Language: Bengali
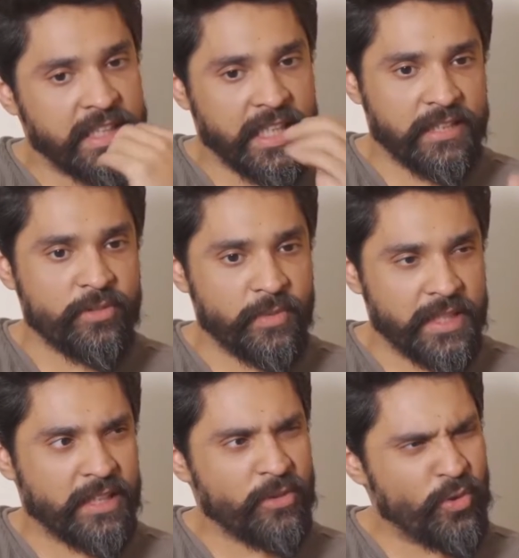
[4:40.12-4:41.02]
সেনের একটা
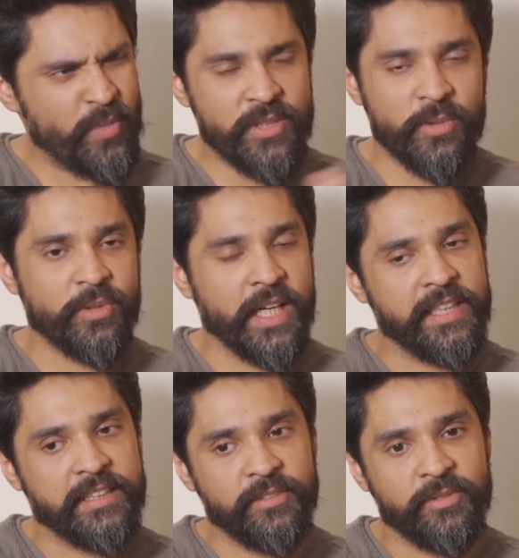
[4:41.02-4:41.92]
ছবিতে একটা খুবই ছোট
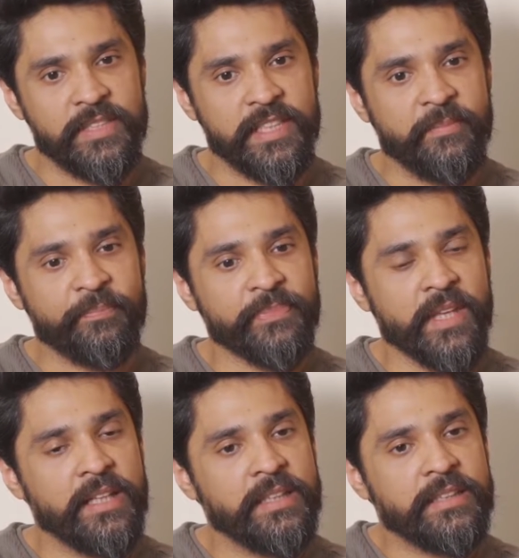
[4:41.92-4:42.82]
ক্যারেক্টার করেছিলাম
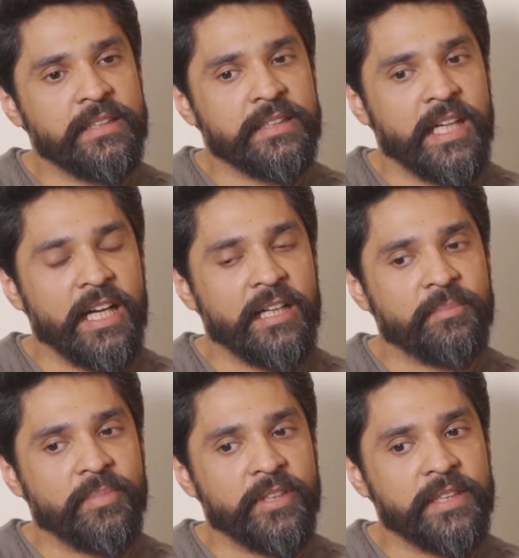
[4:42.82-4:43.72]

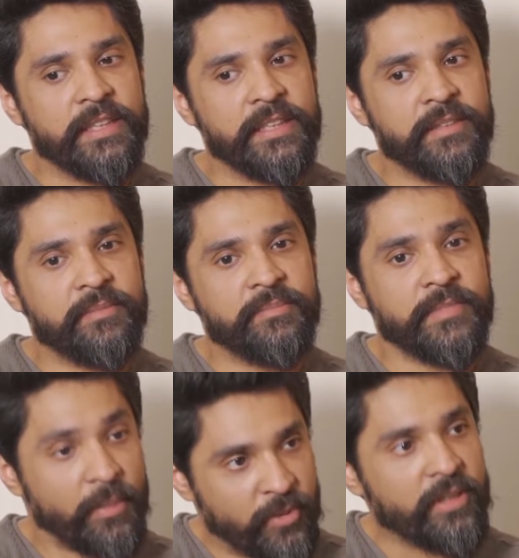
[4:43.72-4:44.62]
তারপরে
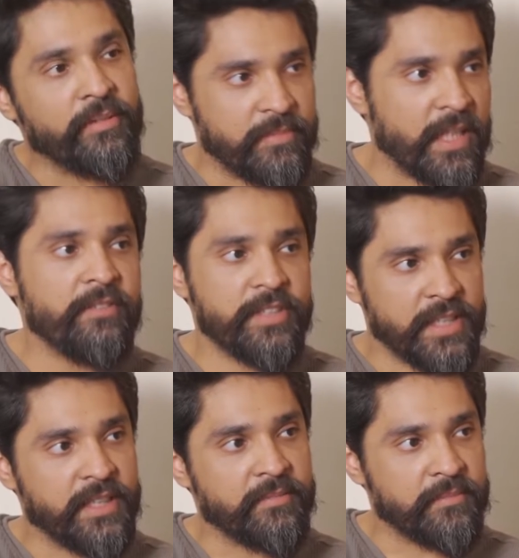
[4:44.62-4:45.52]
তারপরে
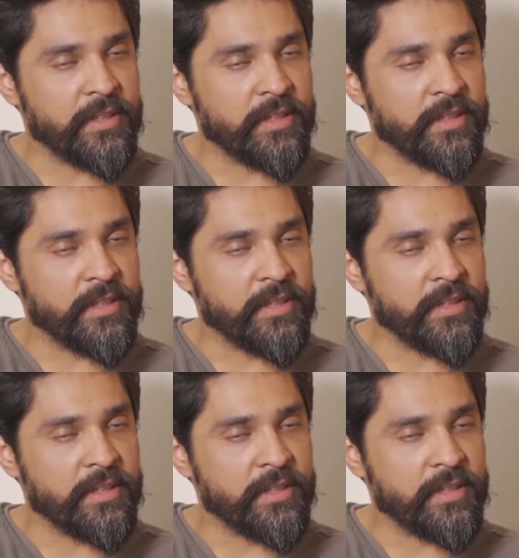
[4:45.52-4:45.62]
টেলিভিশনে